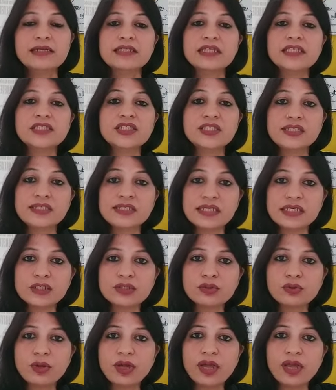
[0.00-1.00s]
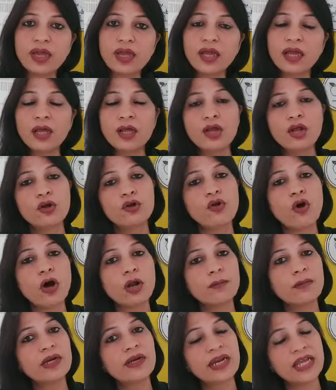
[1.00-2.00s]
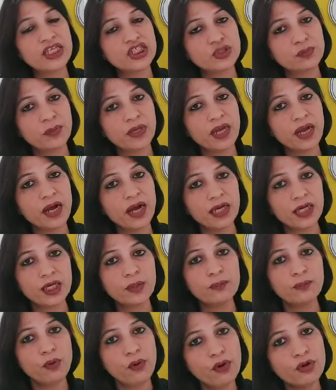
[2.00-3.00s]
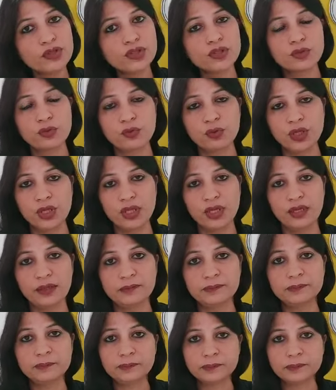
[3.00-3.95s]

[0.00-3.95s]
ये चीज़ें जो हैं नॉर्मल रेंज में आनी बहुत ज़रूरी हैं